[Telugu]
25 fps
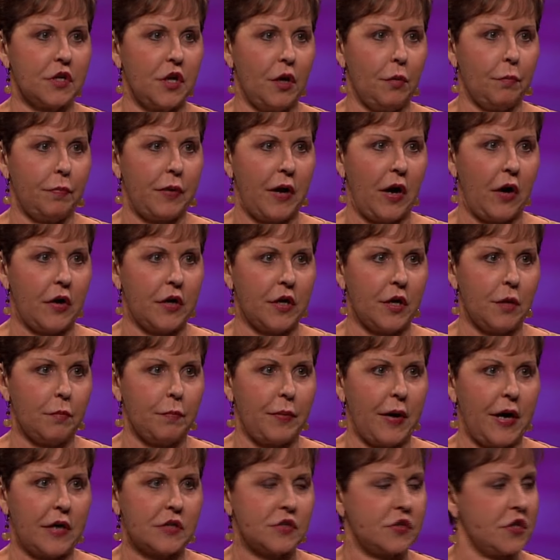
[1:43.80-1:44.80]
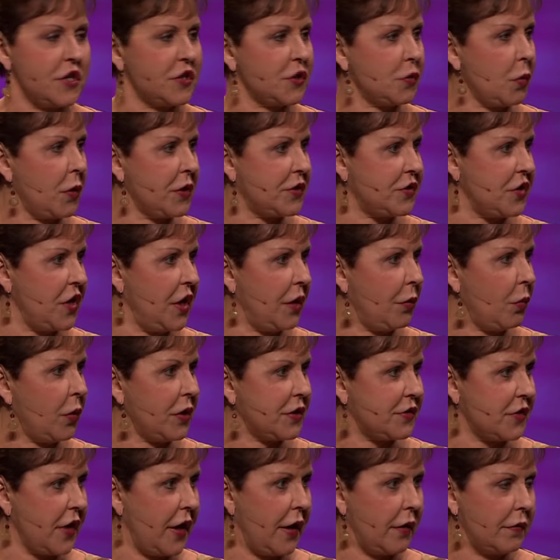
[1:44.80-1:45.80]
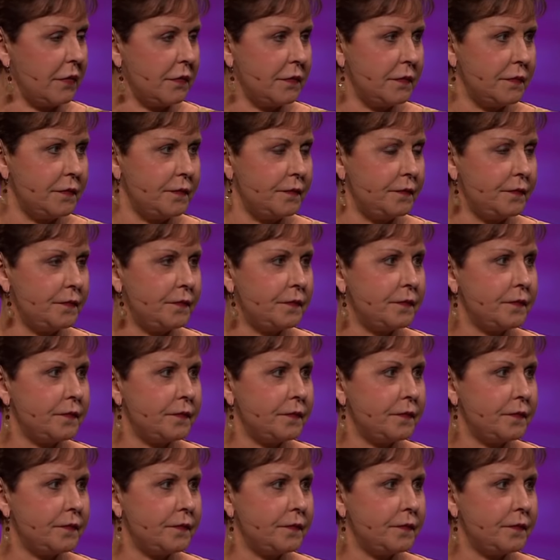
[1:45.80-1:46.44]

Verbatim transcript: అంటే ఏమిటి లోపలే ఉందో బయట ఉందో చెప్తుంది